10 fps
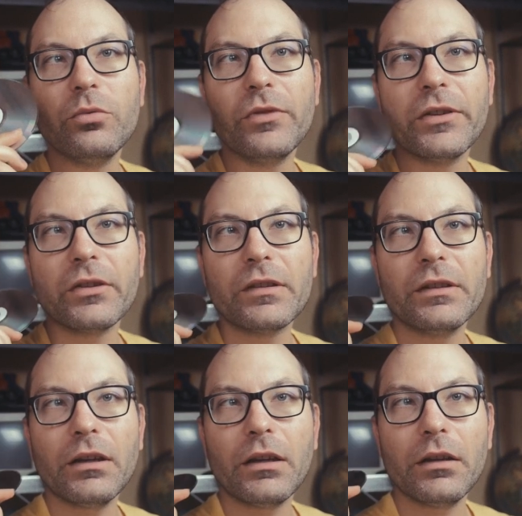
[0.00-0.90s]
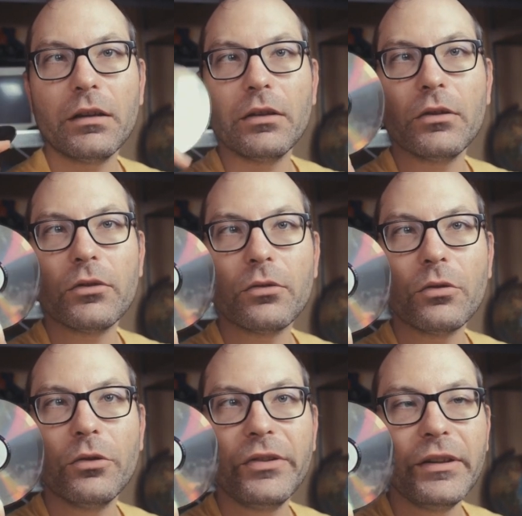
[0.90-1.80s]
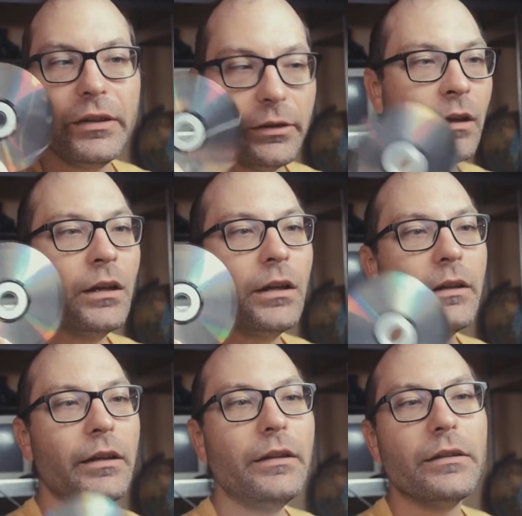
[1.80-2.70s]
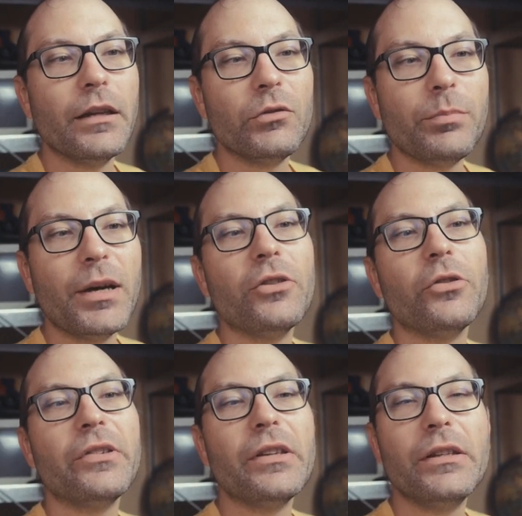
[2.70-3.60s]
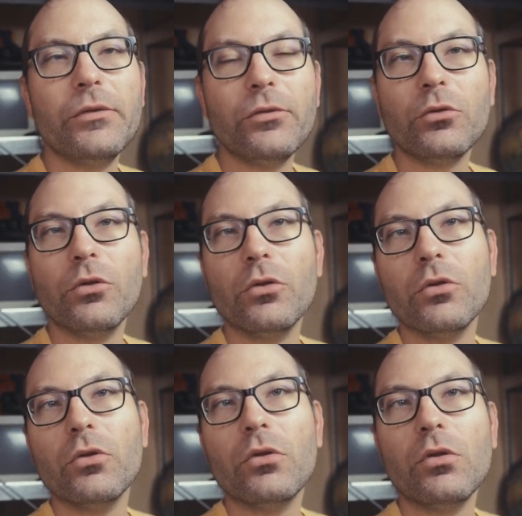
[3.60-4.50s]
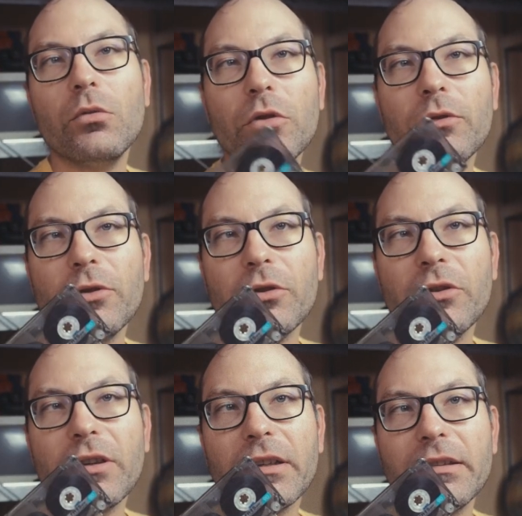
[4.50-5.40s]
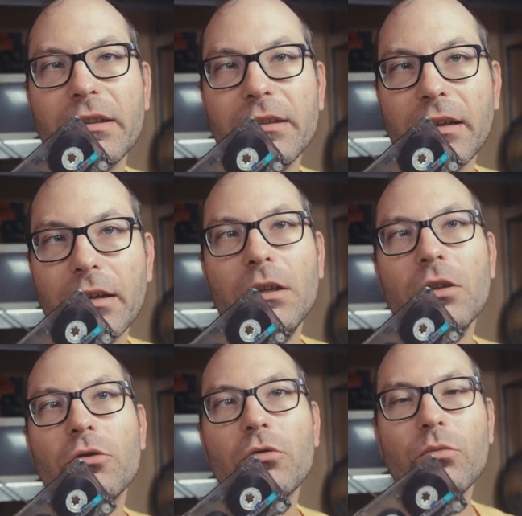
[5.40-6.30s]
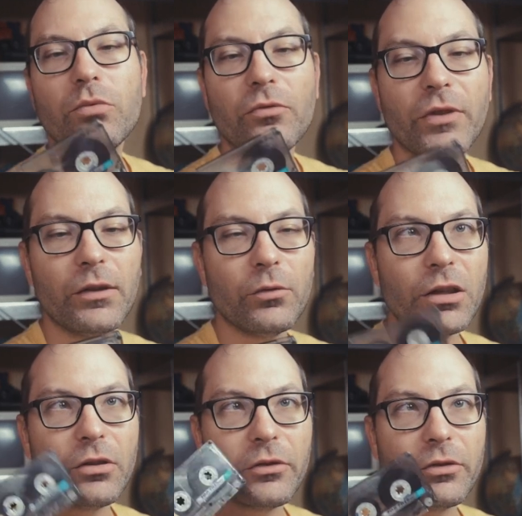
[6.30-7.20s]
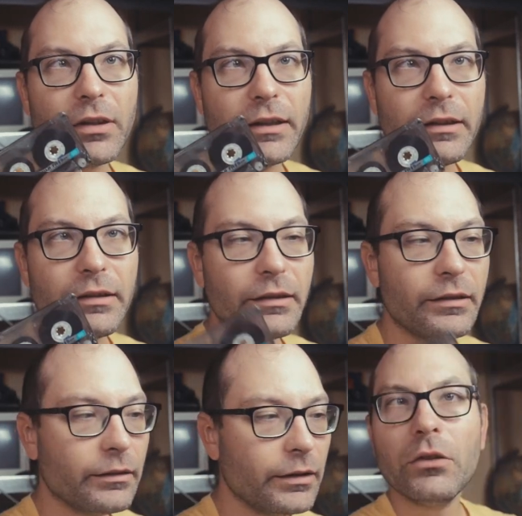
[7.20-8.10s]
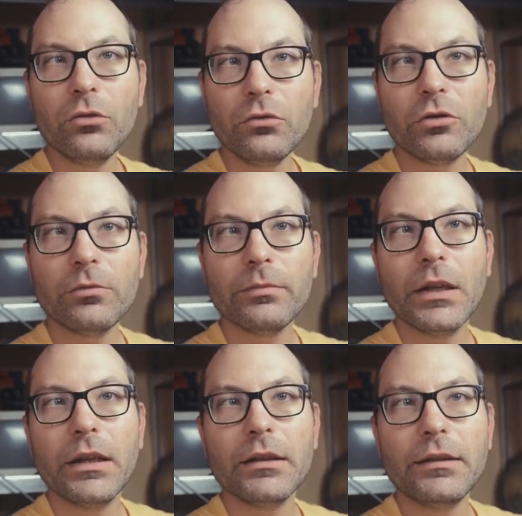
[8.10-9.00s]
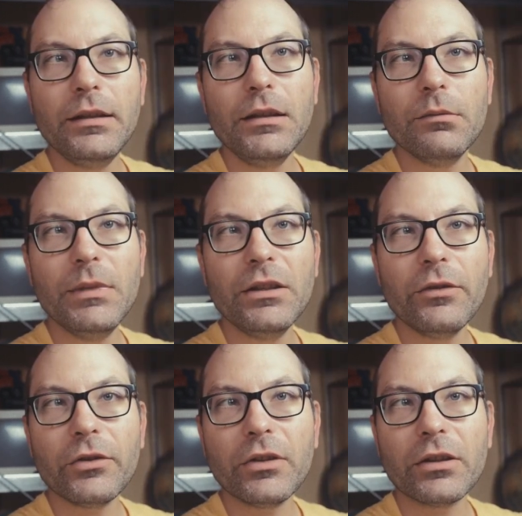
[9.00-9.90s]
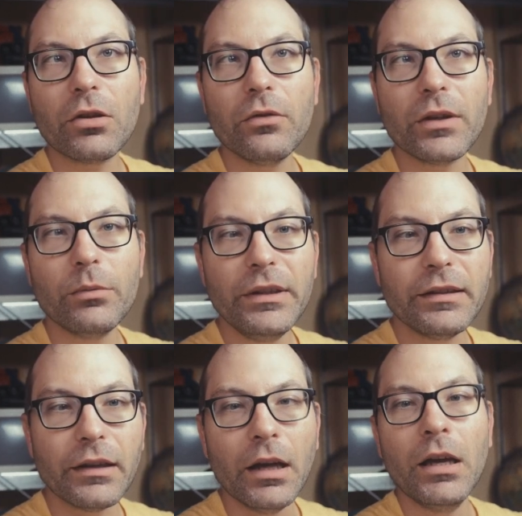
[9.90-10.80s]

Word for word: pouvait sortir sur le CD et qui n'avait pas euh, ses défauts de euh, One Flutter, etc., que l'on pouvait avoir euh, sur la cassette. Donc, dès 1988,